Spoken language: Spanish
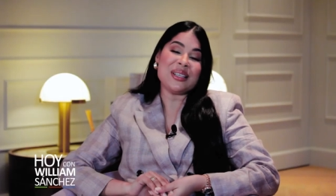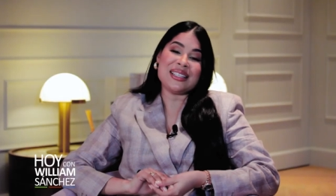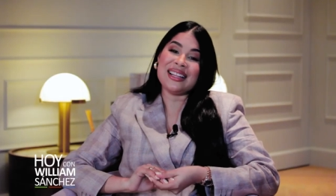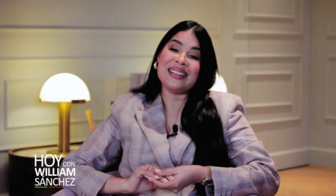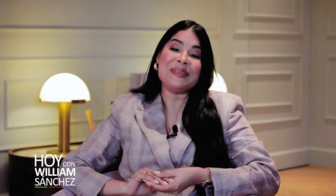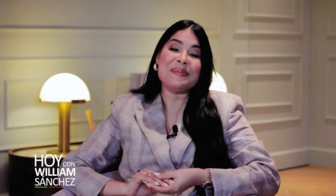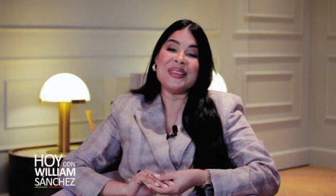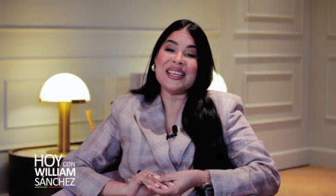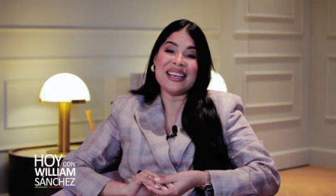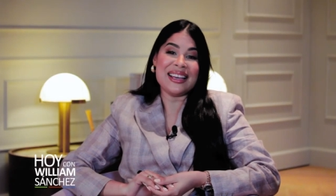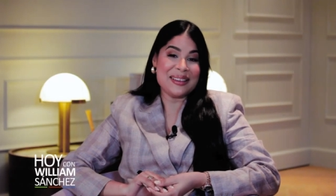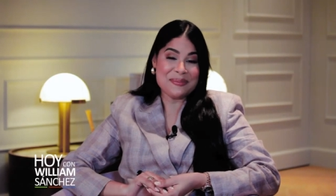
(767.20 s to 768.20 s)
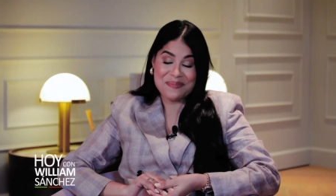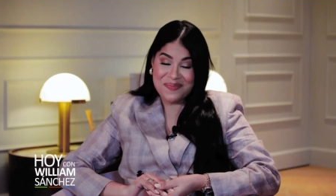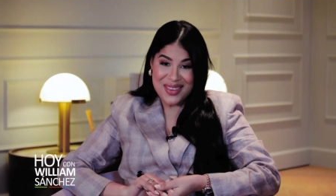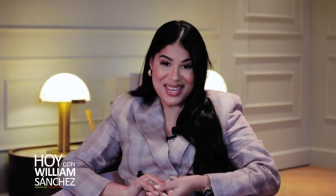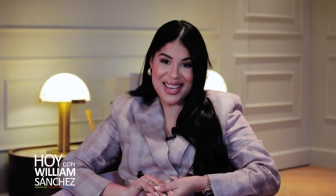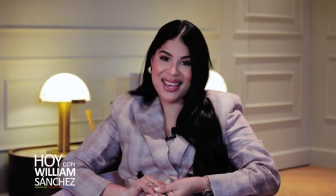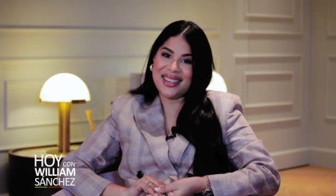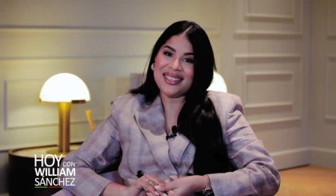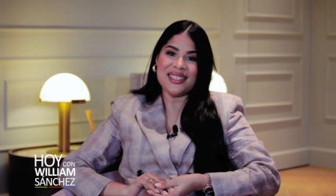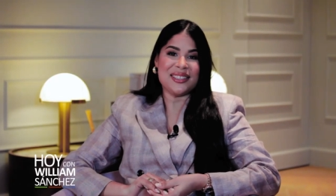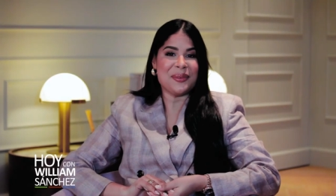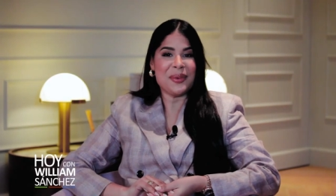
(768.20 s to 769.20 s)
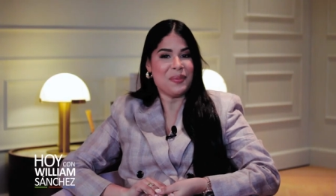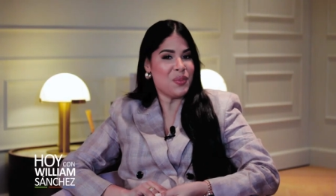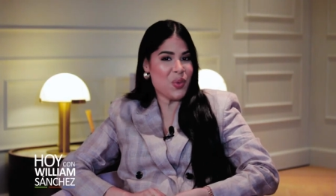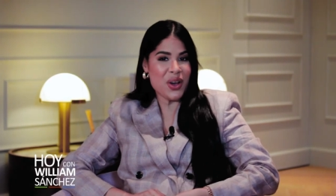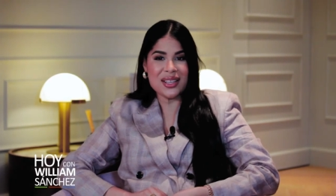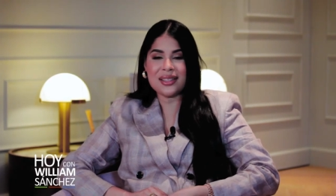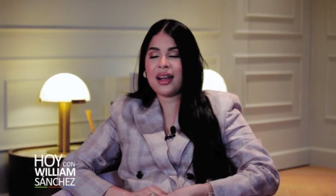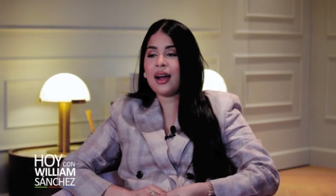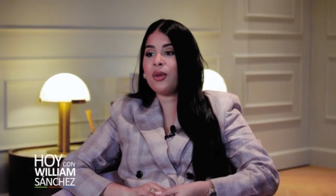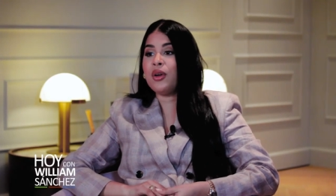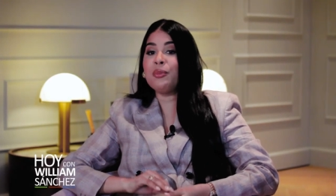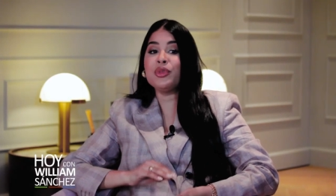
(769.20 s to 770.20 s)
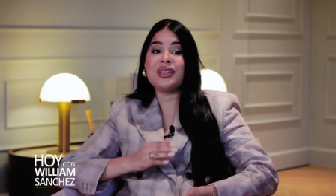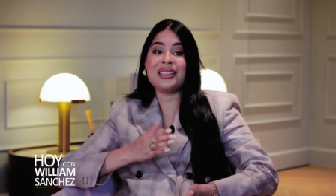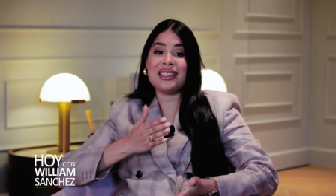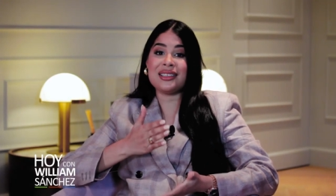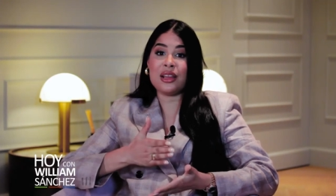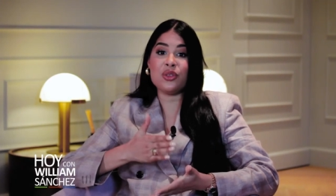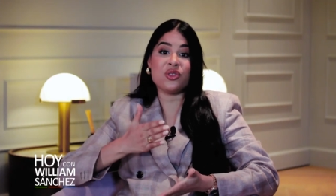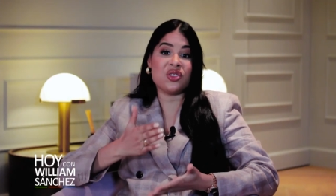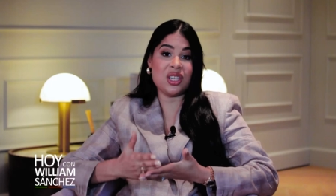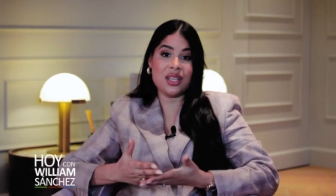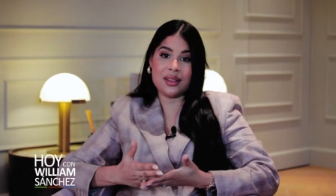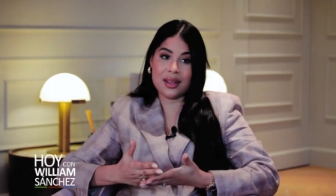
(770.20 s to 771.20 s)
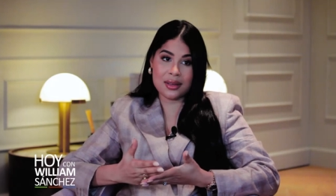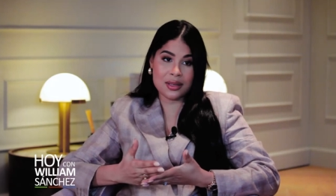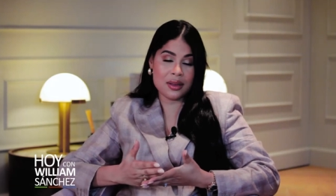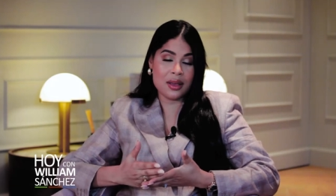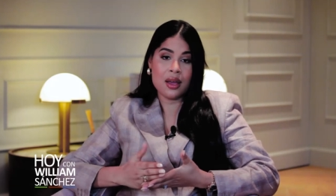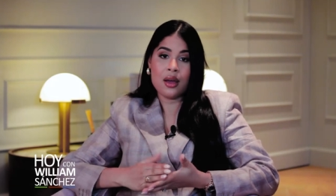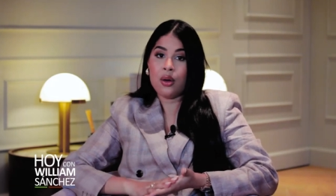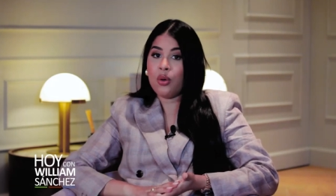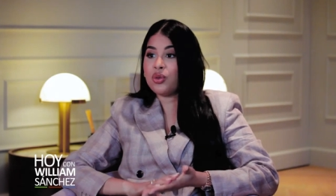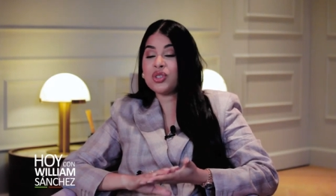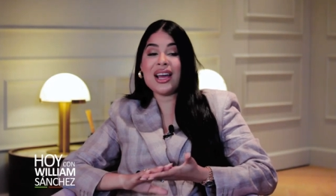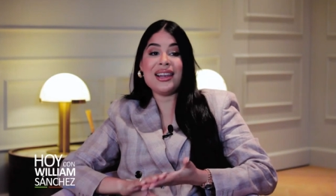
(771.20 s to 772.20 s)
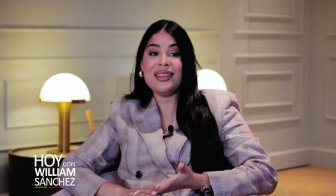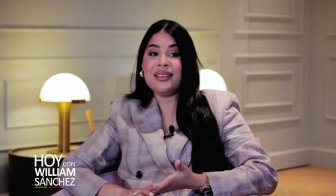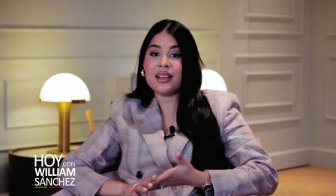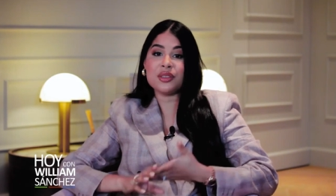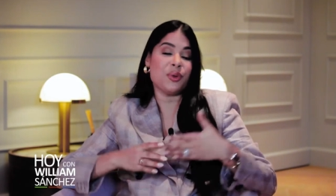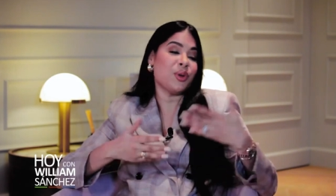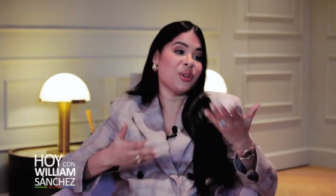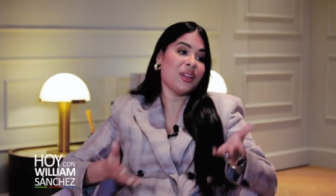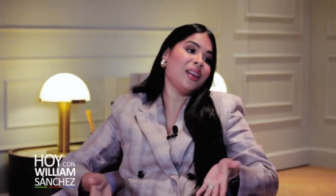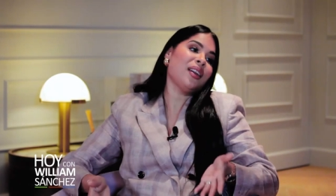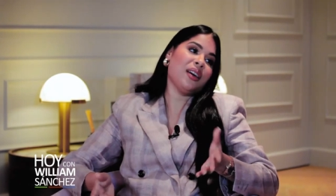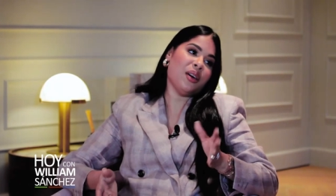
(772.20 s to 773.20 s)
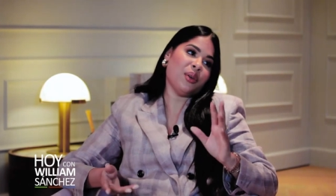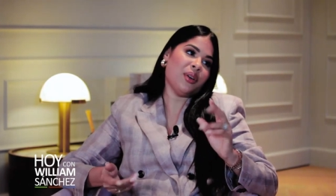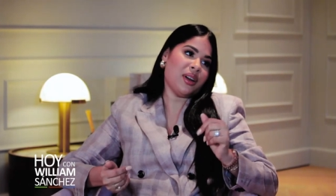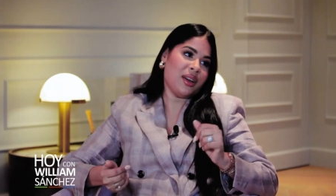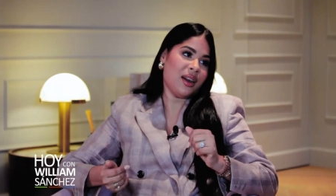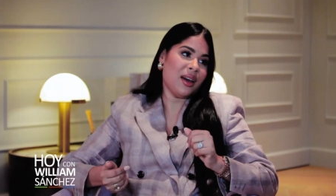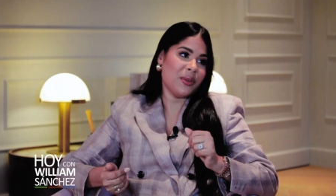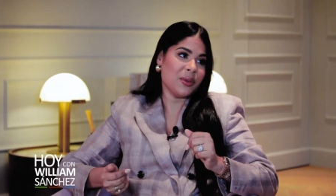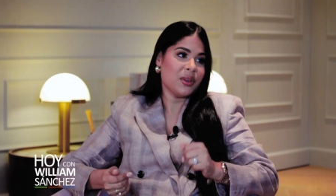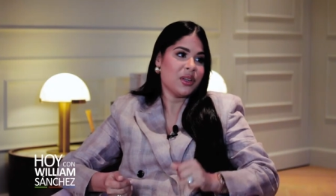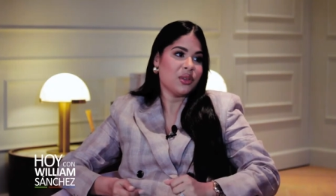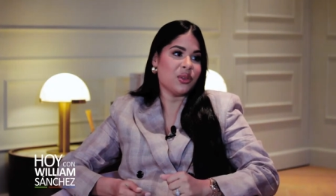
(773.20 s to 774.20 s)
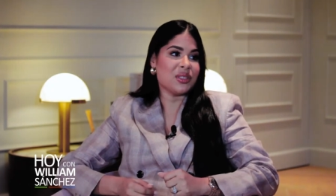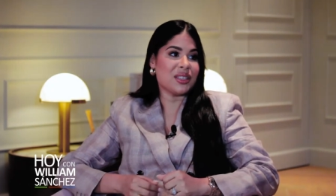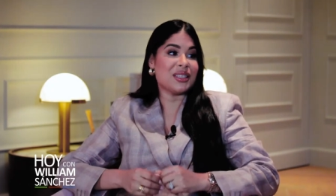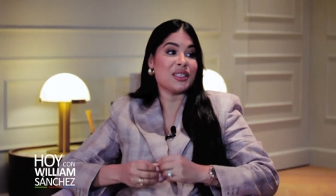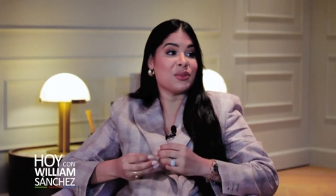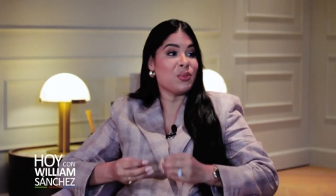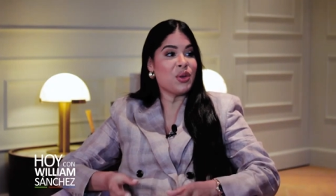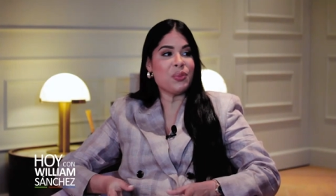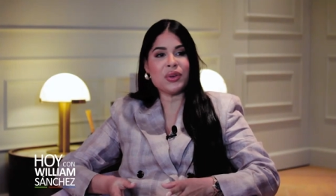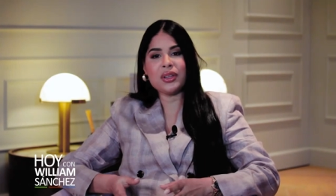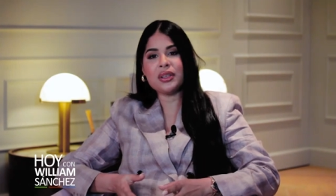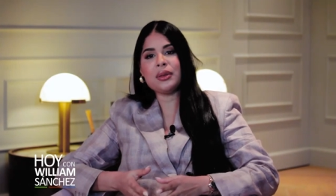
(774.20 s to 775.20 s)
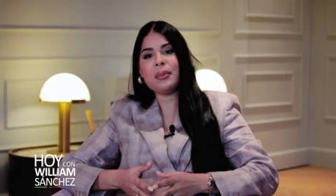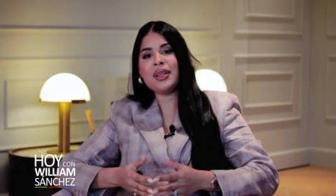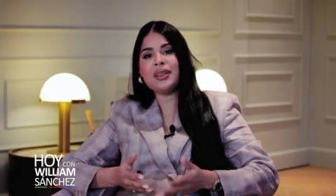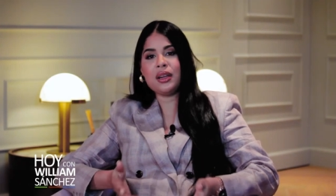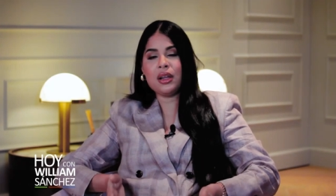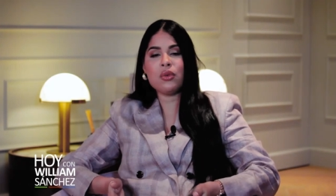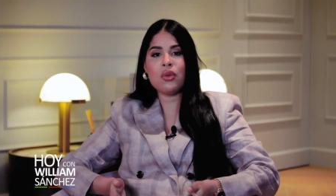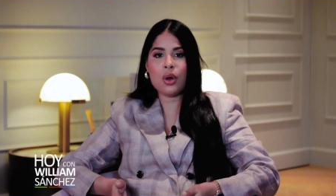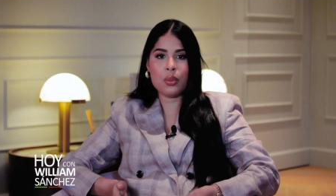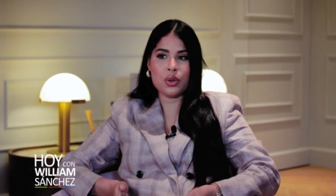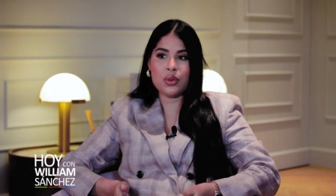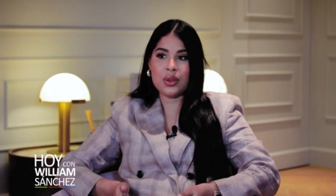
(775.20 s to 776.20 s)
está también bien, si se ve en buen estado. Hemos rechazado citas o salidas por no tener el cabello arreglado. Entonces es muy importante mantener un cabello